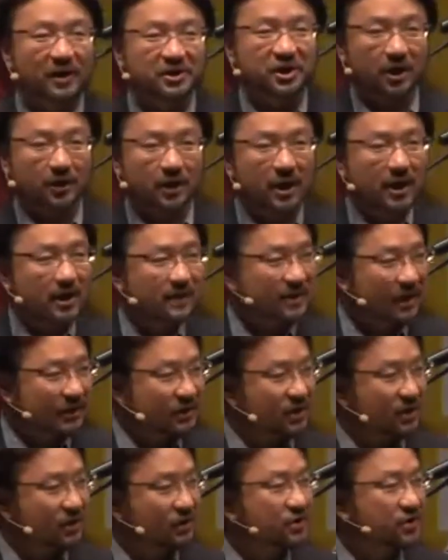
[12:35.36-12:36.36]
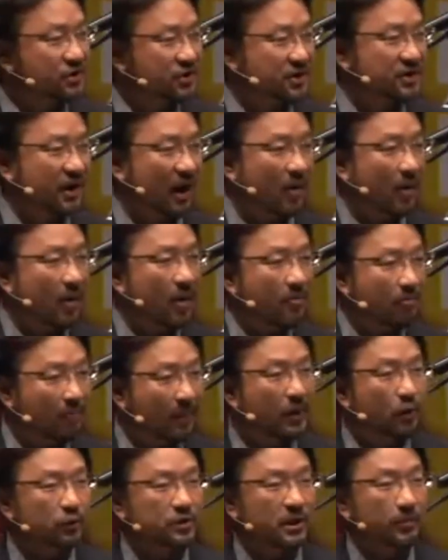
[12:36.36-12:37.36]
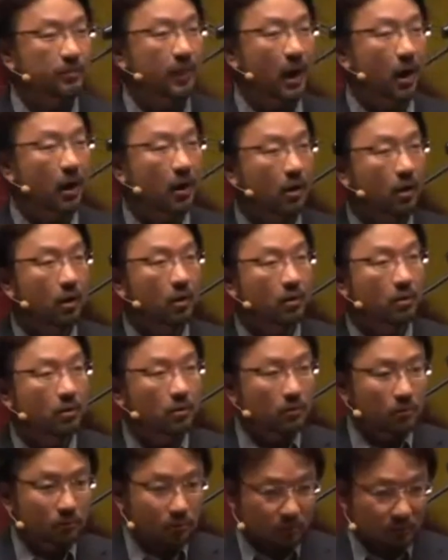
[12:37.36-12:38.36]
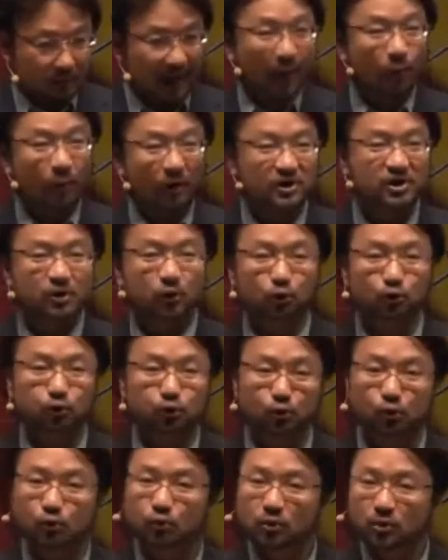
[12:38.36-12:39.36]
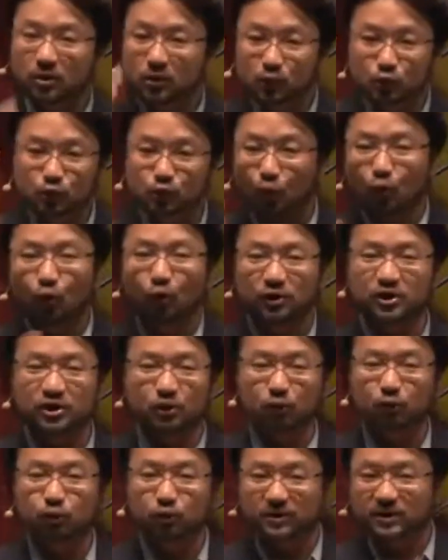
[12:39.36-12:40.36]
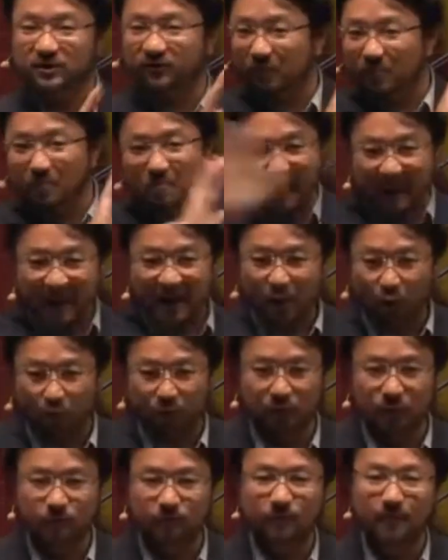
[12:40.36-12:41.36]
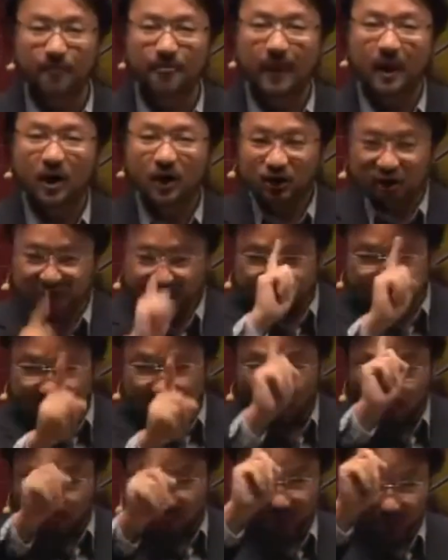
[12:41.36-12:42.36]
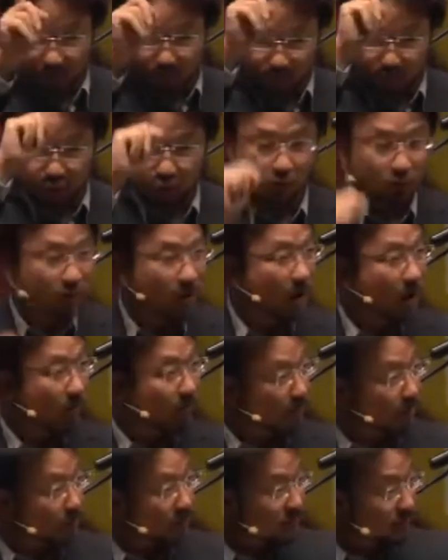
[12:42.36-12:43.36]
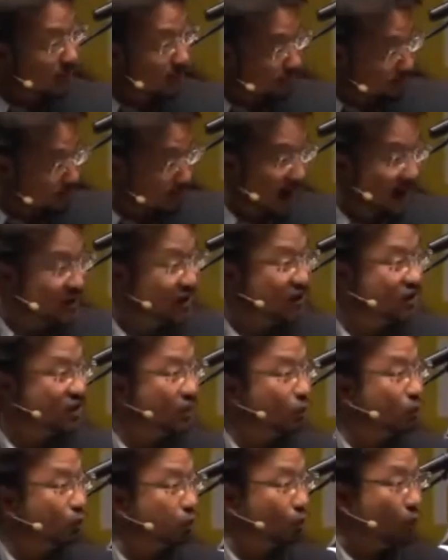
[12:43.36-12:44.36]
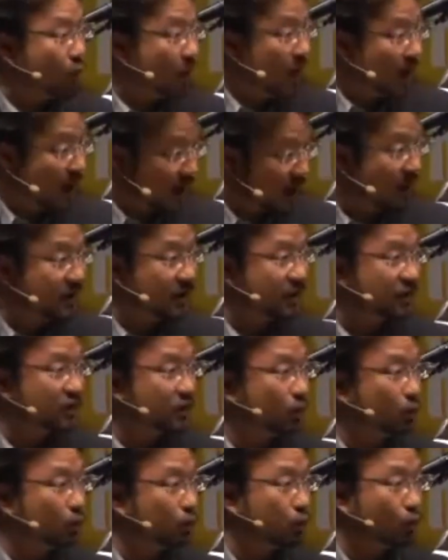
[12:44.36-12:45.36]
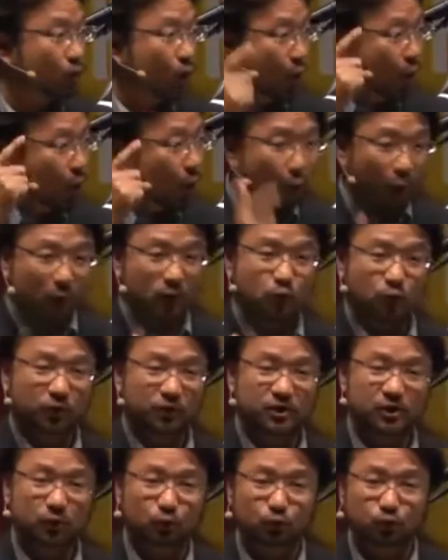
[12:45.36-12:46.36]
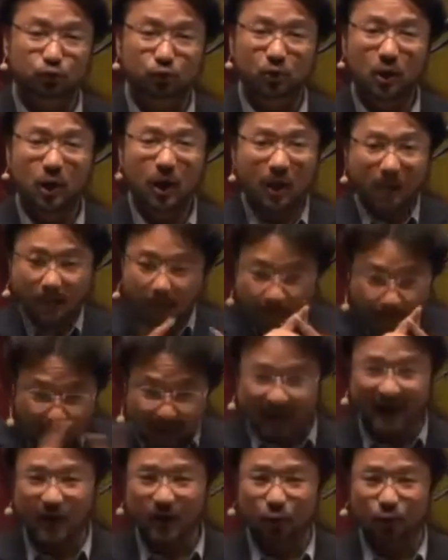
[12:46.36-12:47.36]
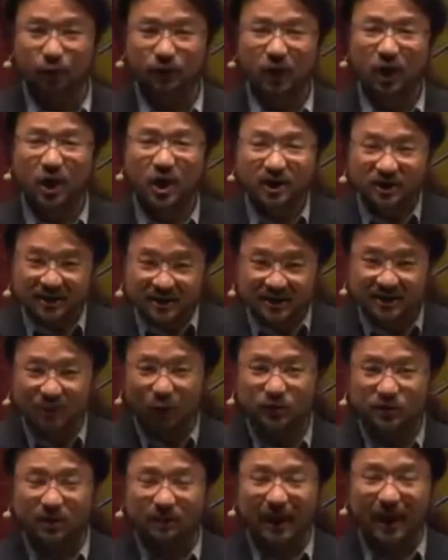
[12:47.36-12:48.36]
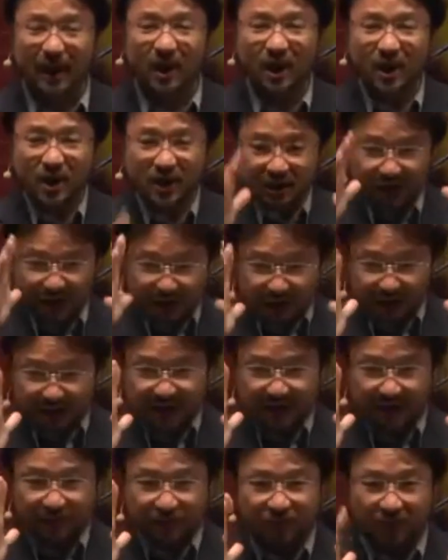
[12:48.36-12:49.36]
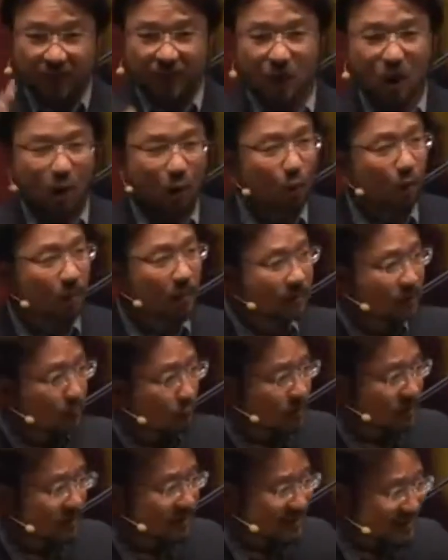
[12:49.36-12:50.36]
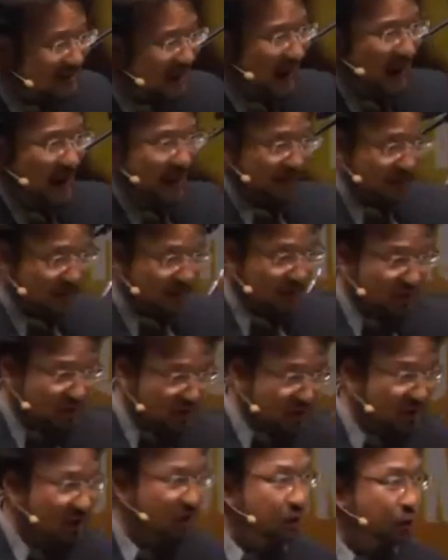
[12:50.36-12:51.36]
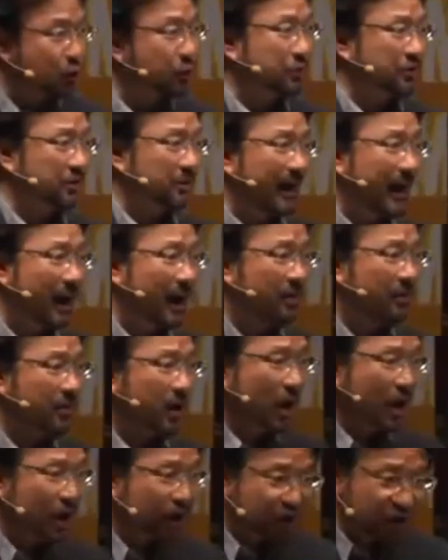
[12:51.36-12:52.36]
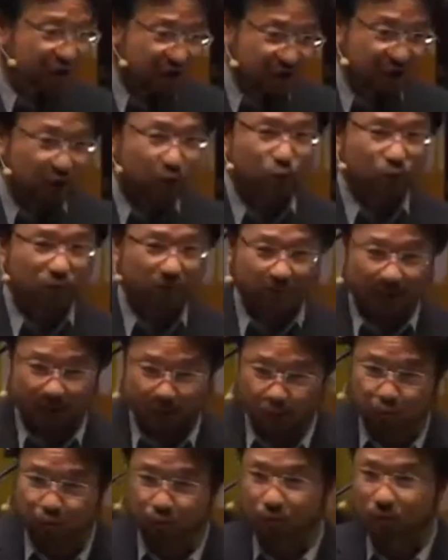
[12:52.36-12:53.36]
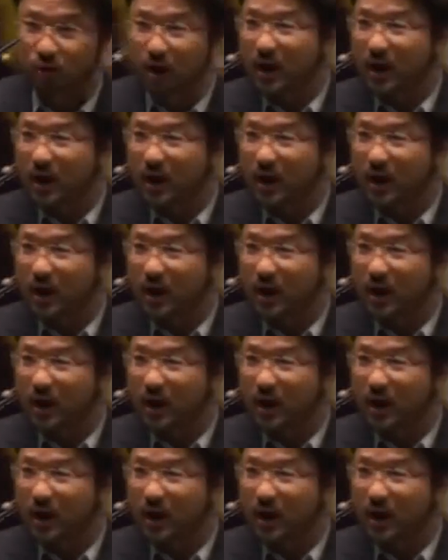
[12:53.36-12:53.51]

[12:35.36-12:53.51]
现，在这个世界上没有什么台湾基督徒、中国基督徒之分，没有的，只有基督徒，没有什么白人基督徒、黑人基督徒、黄种人基督徒，没有的，只有什么？一个身份，我们都是在世寄居的什么？基督的门徒，